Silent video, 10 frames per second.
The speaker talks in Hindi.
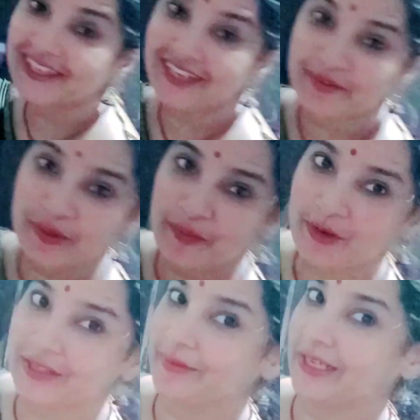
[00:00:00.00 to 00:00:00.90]
गर्मी
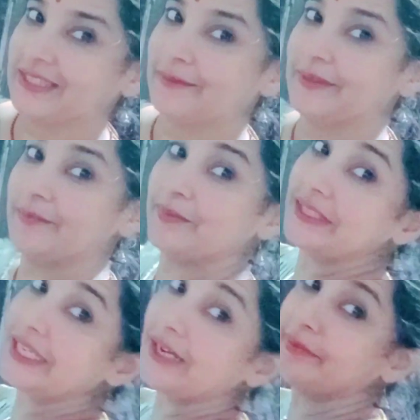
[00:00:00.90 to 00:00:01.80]
बहुत है मेरा सब ये
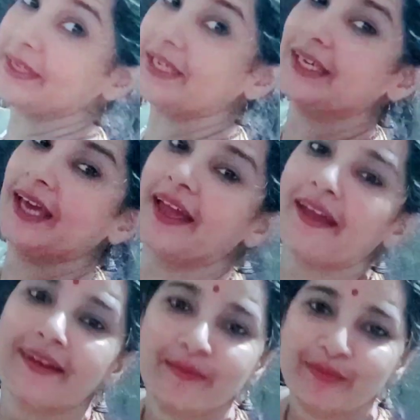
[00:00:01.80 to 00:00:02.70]
पीछे का भीग गया है
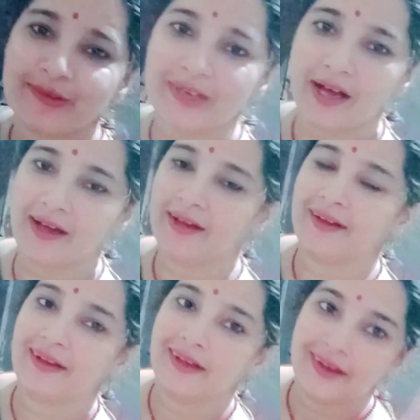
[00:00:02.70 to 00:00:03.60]
पूरा
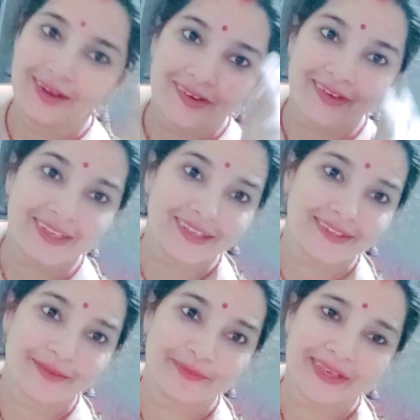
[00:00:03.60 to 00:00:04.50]
और ये
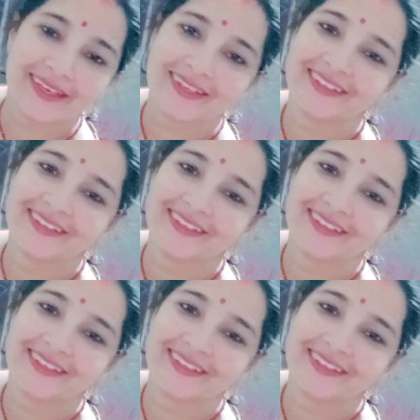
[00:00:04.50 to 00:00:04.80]
सब भी